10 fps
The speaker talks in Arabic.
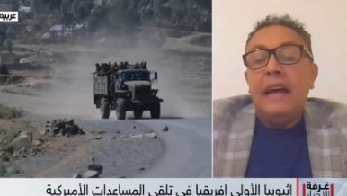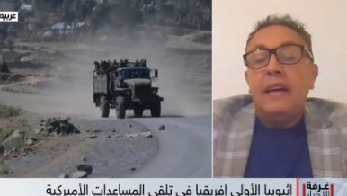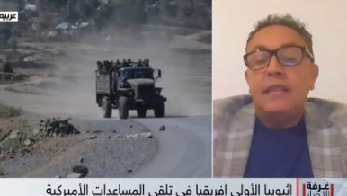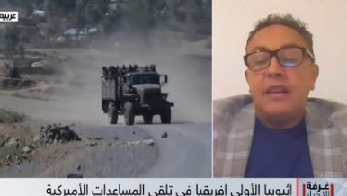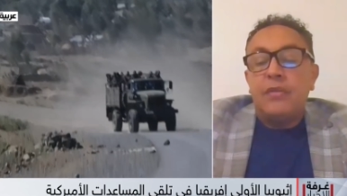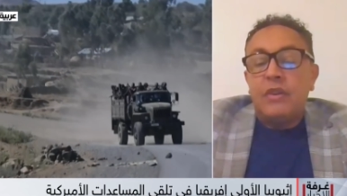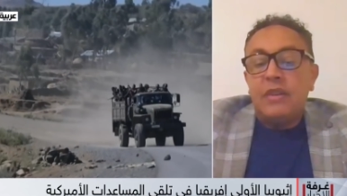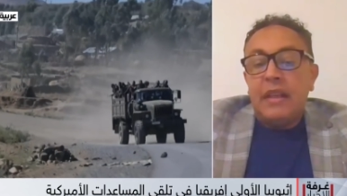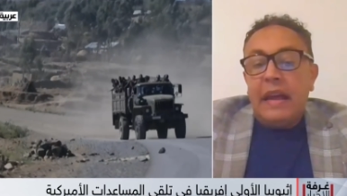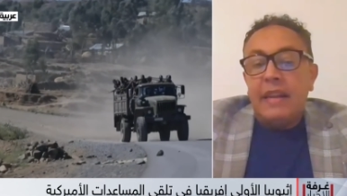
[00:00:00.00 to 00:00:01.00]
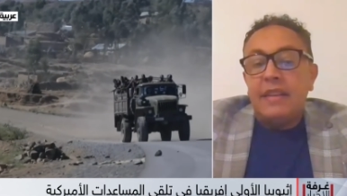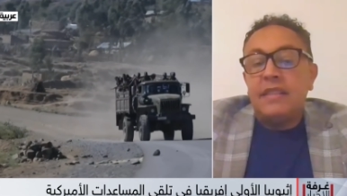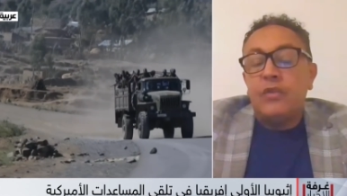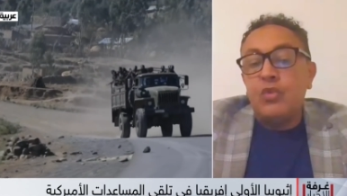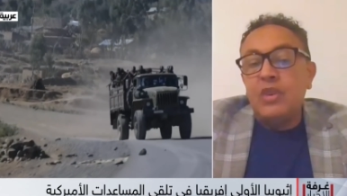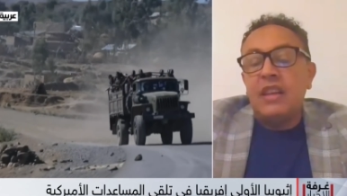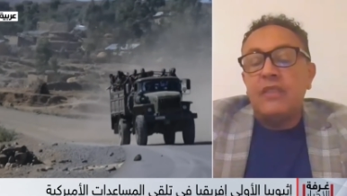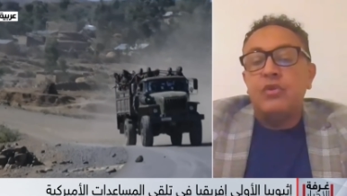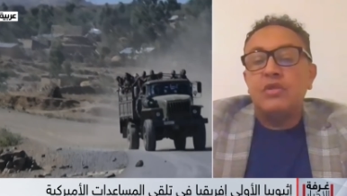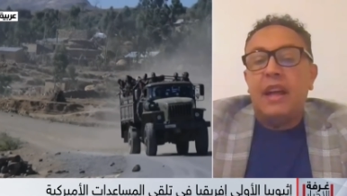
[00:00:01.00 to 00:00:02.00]
تف... يعني تفويت
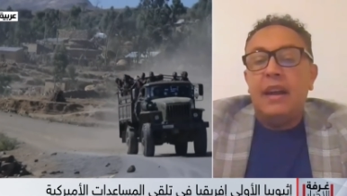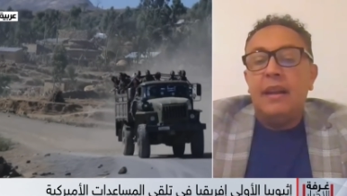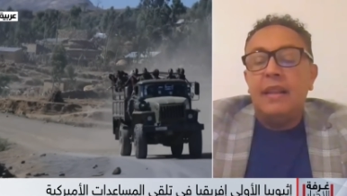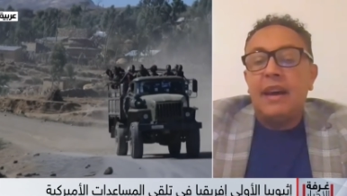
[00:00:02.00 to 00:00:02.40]
الفرصه على الاداره